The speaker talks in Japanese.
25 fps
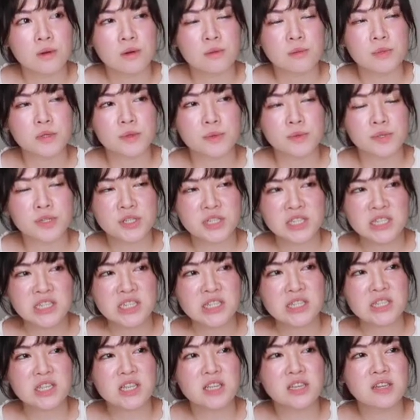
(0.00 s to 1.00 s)
まあ、でも C
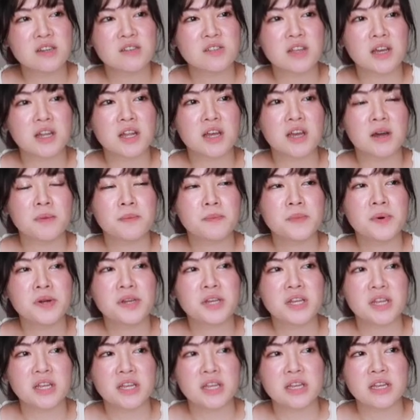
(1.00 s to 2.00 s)
っていうならやっぱ
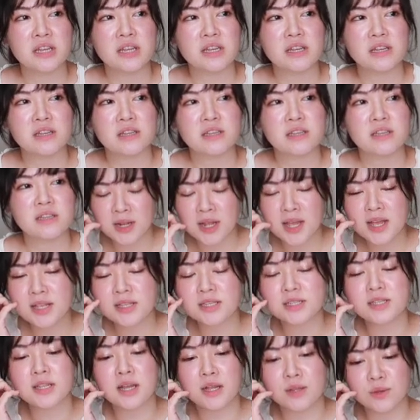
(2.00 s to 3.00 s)
り
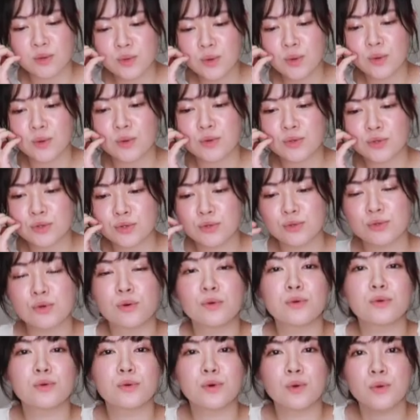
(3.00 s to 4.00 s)
レイジさんの中
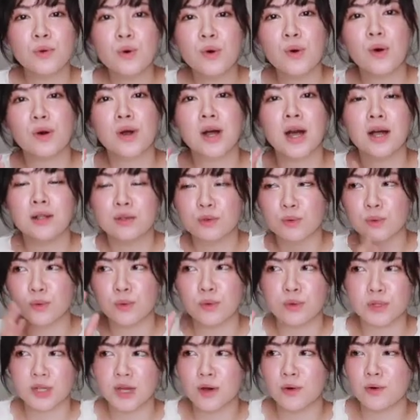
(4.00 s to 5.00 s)
国語を広東
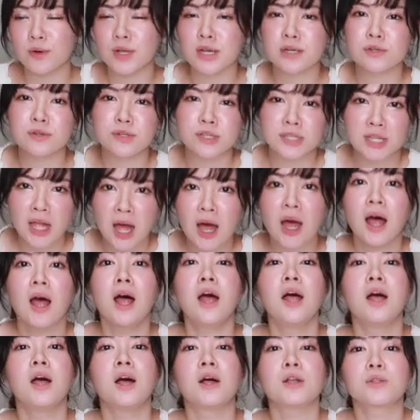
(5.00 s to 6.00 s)
語に翻訳した
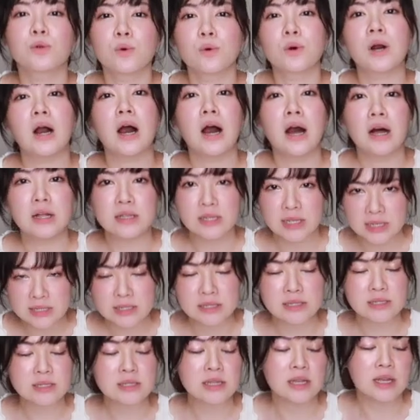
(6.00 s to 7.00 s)
動画で
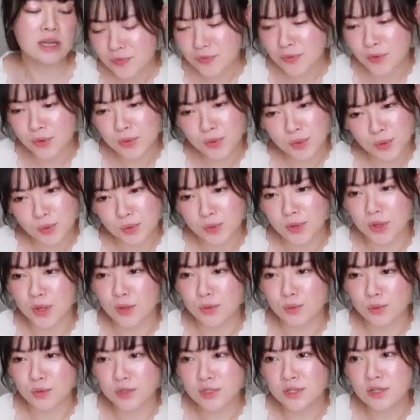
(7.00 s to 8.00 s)
す。なんだろう
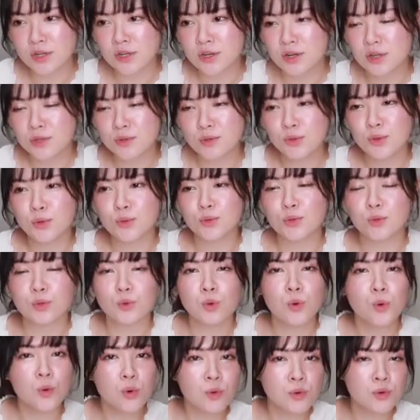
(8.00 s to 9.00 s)
ね、どちらかというと
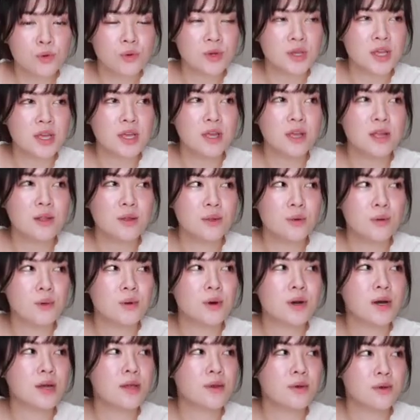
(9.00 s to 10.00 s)
トーク系
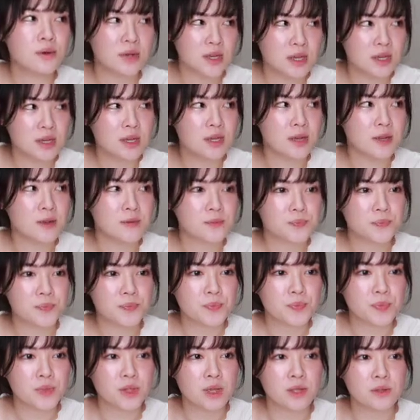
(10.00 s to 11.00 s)
動画より
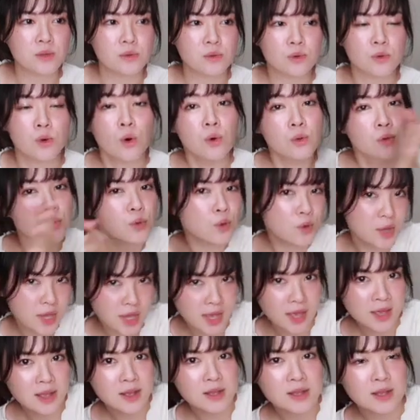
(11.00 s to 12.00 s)
あのコント
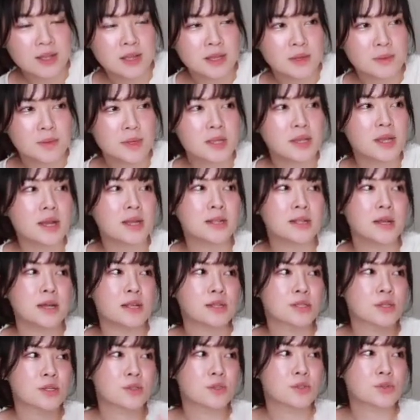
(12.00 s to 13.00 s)
系みたい
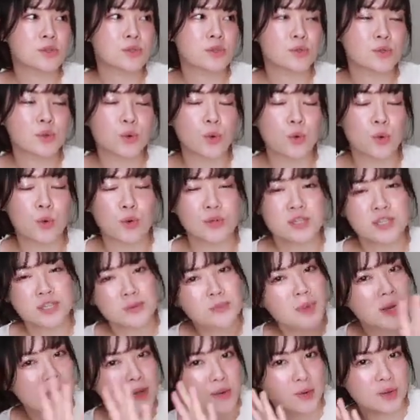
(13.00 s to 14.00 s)
な、ちょっと小
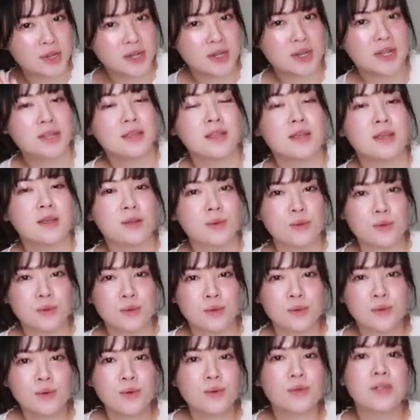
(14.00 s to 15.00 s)
芝居を入れてい
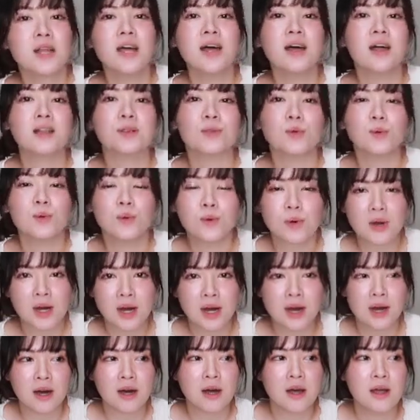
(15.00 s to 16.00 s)
るような動
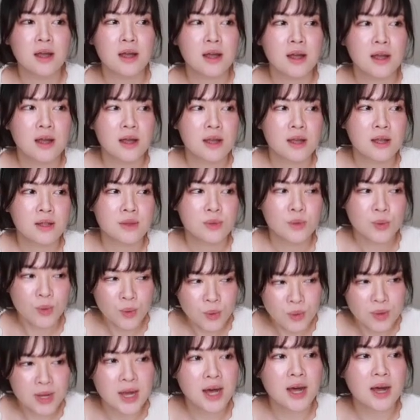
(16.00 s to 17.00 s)
画の
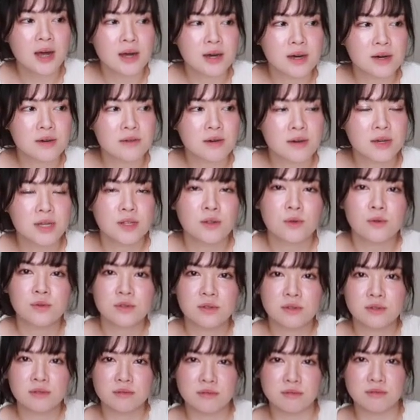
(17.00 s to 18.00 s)
方が割
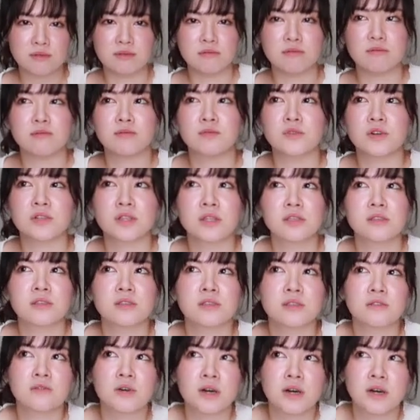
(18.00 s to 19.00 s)
と
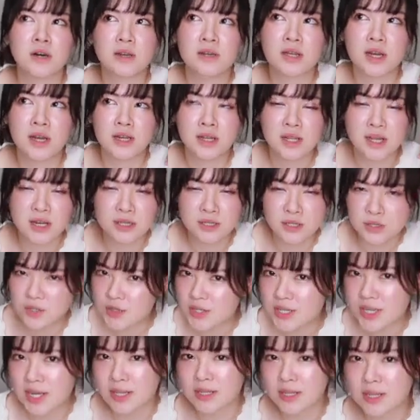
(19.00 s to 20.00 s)
私はやりやす
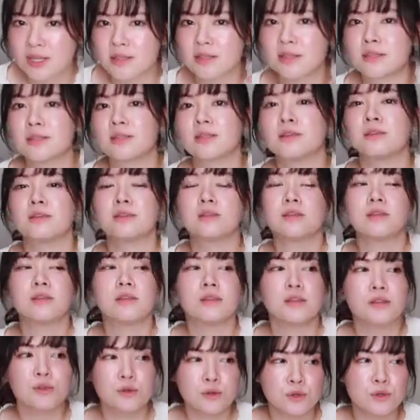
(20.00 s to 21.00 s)
いかなって
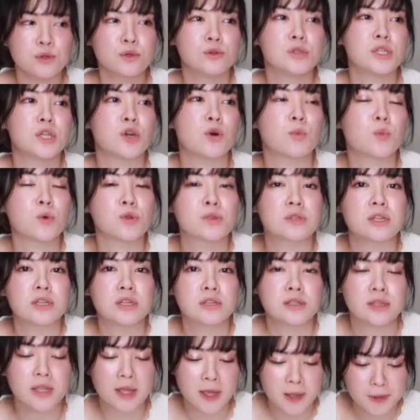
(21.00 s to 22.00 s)
いうふうに思って
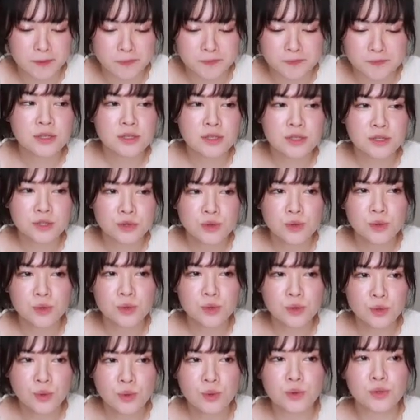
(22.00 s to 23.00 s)
いて、で
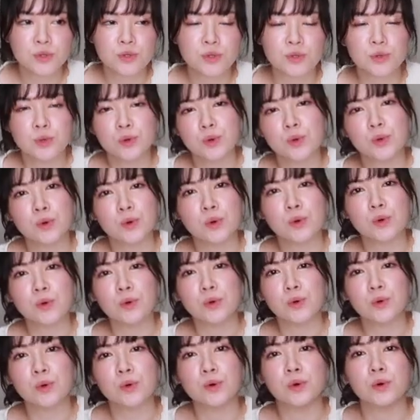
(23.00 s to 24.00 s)
ちょうどそ
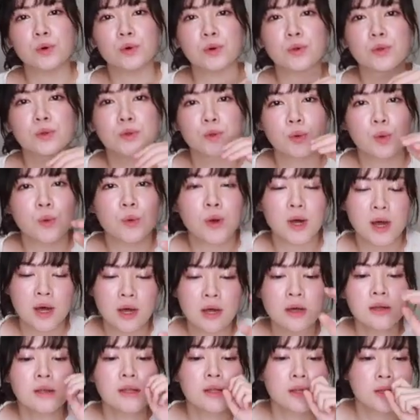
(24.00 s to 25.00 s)
の動
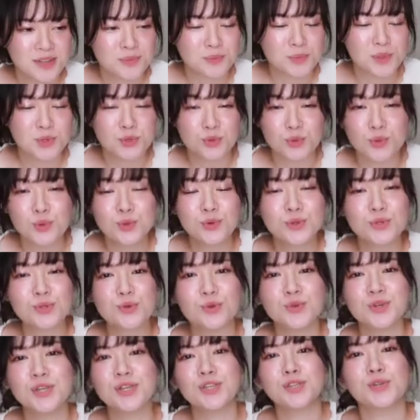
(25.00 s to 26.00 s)
画想
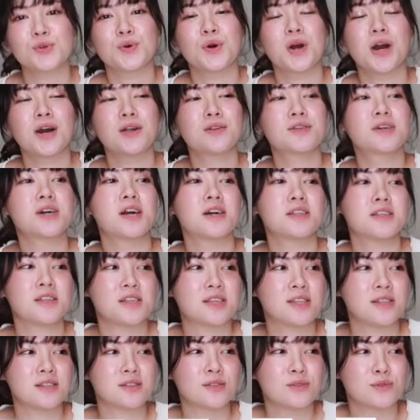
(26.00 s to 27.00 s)
像以上はるか
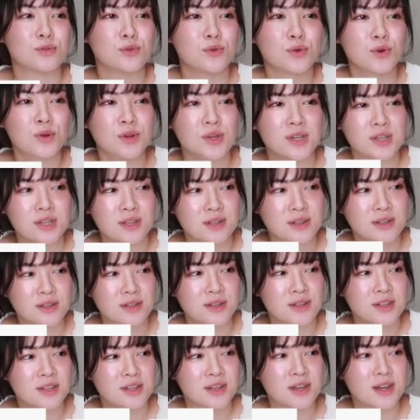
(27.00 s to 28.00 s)
にすごい
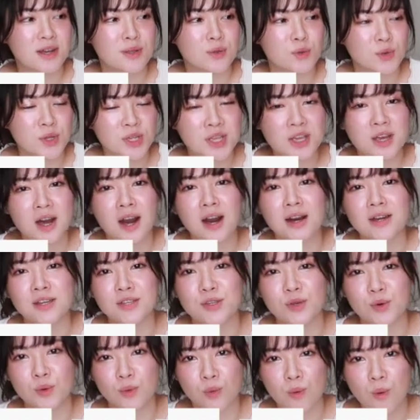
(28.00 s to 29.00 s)
あのいい反
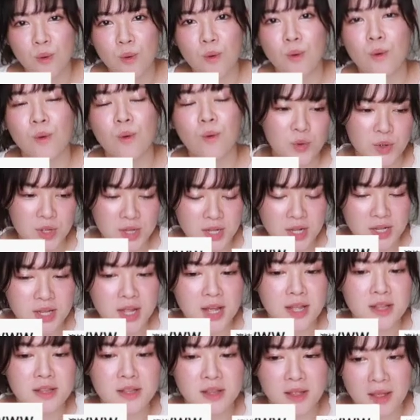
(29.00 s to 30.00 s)
響をいた
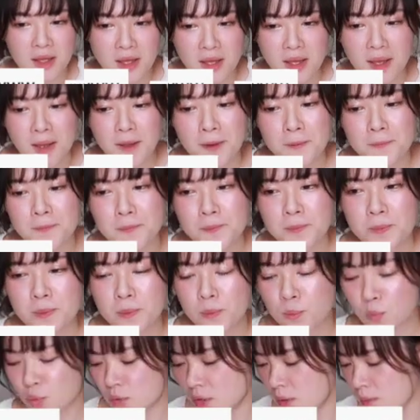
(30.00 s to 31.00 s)
だいて、
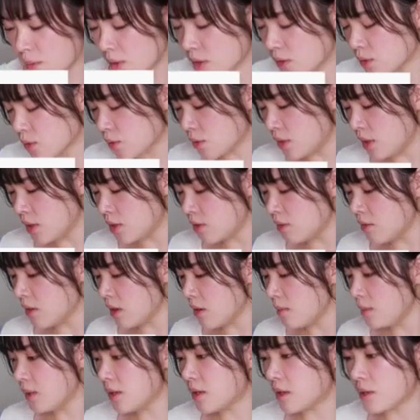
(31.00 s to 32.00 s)
もう今どれぐ
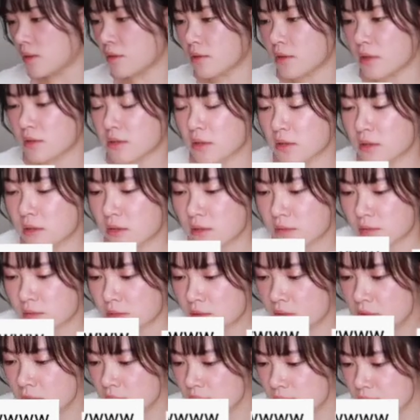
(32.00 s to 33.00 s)
らい見てくださって
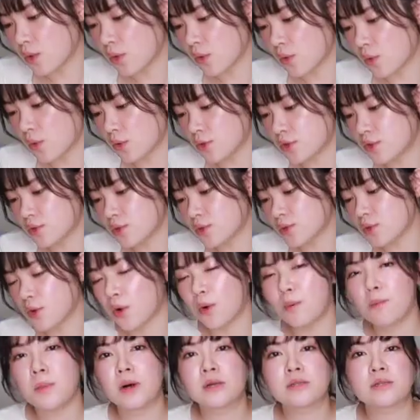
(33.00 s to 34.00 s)
る？ごじゅう
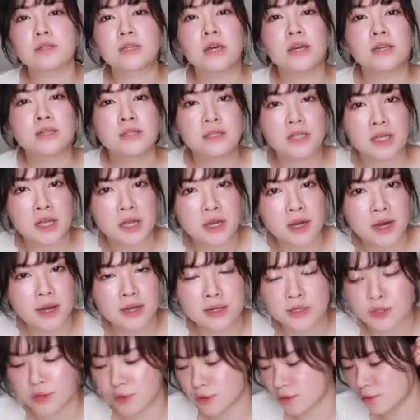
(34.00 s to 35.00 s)
よんまん再生
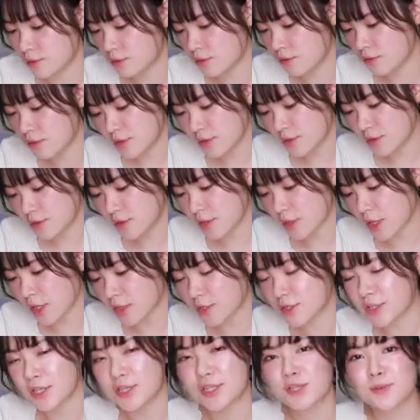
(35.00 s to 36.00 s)
回数が
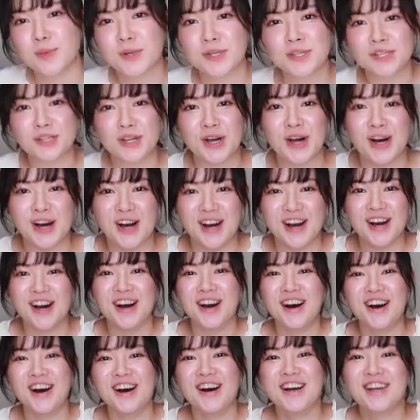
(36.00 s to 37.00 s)
達成しましたい
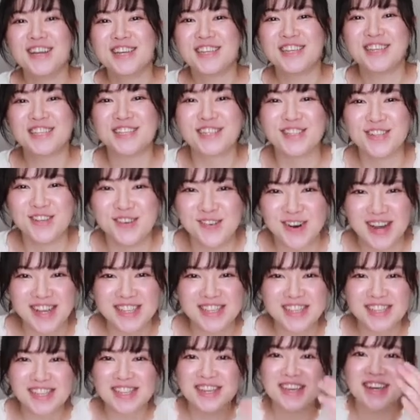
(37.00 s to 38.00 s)
つの間
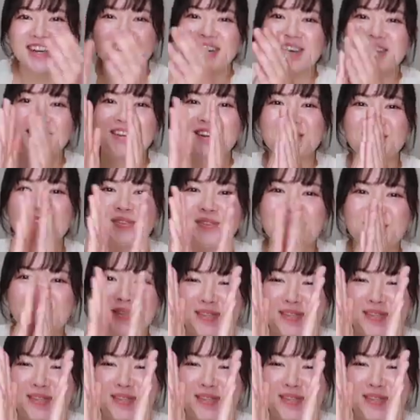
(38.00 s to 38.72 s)
にありがとう